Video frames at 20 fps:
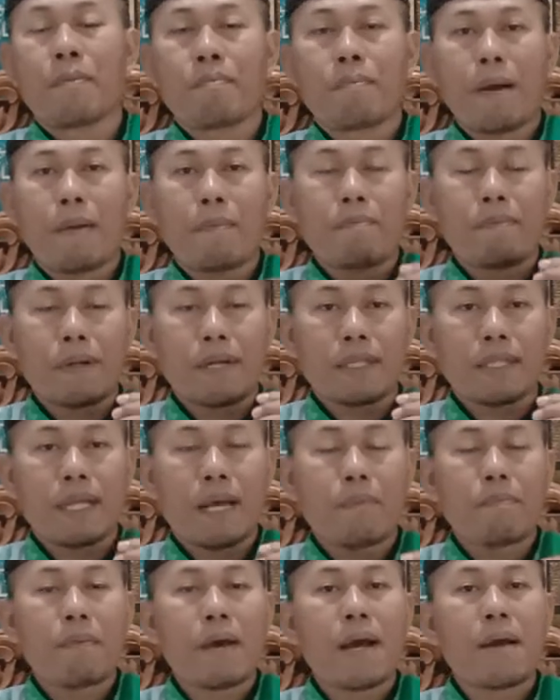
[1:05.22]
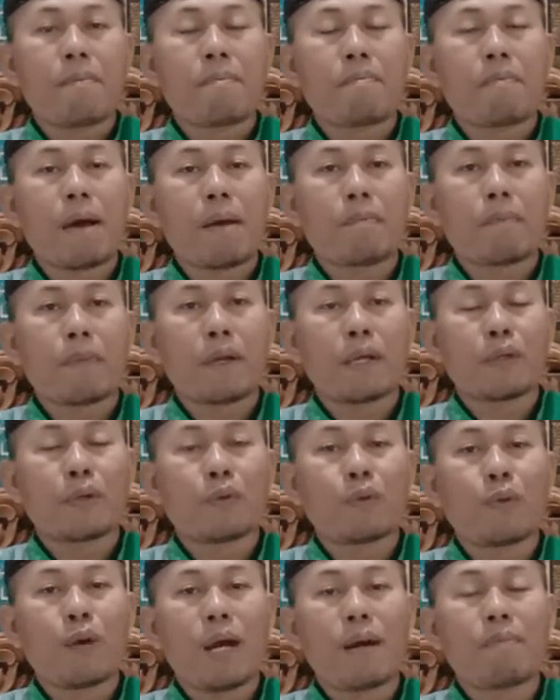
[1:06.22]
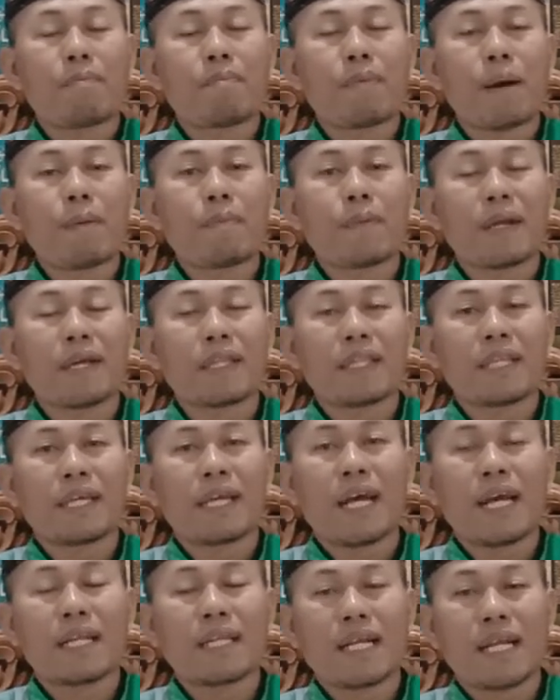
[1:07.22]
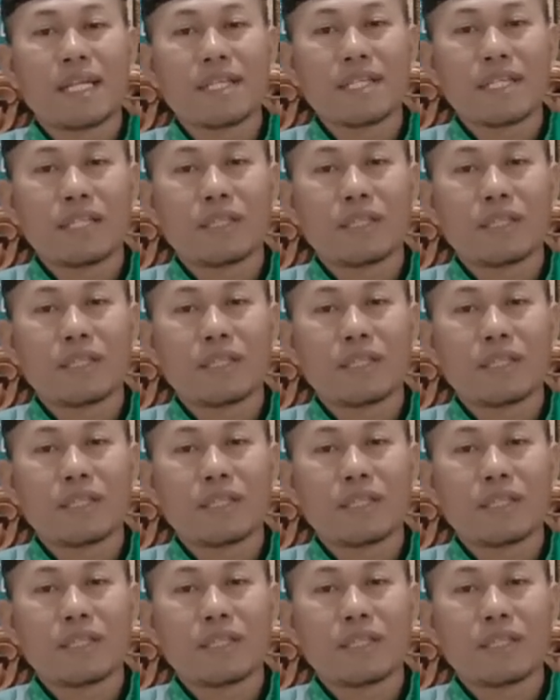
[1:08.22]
Bab pertama, bab kedua, bab ketiga, dan